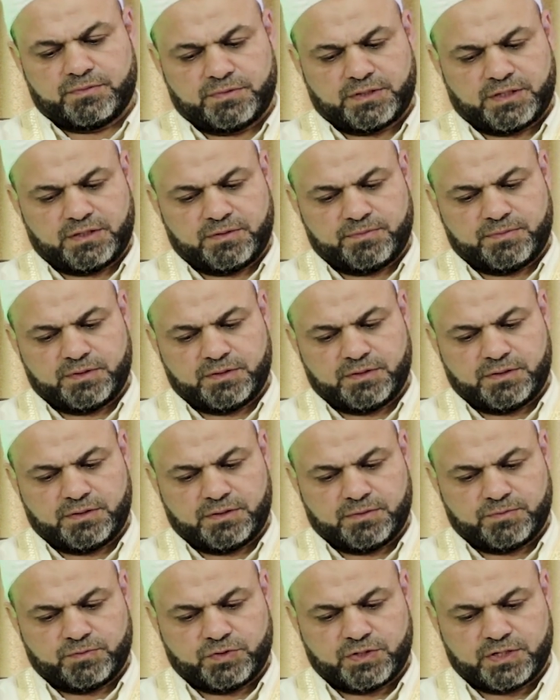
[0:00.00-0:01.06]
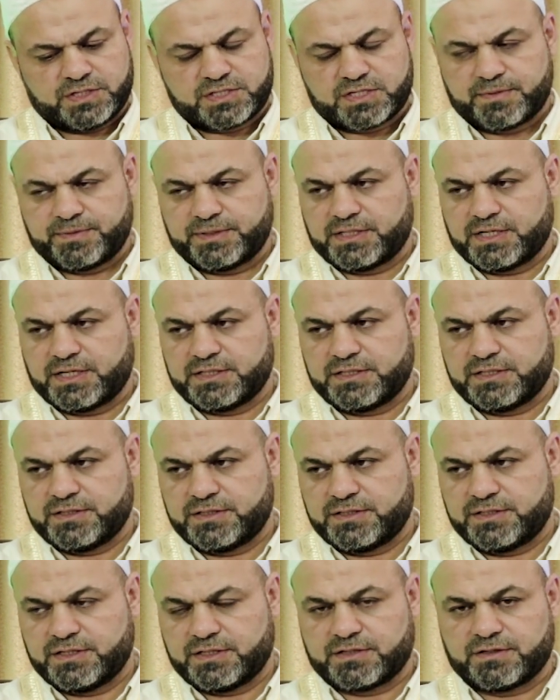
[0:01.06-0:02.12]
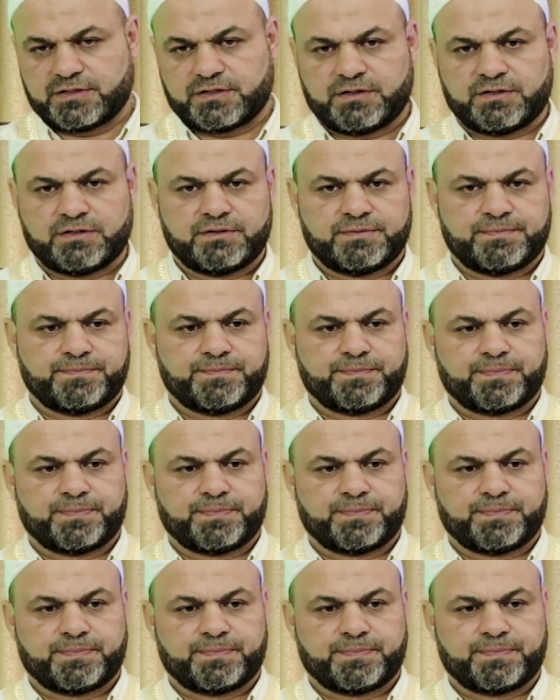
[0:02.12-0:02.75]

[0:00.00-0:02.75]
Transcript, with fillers: يعني بمناسبة هذه الذكرى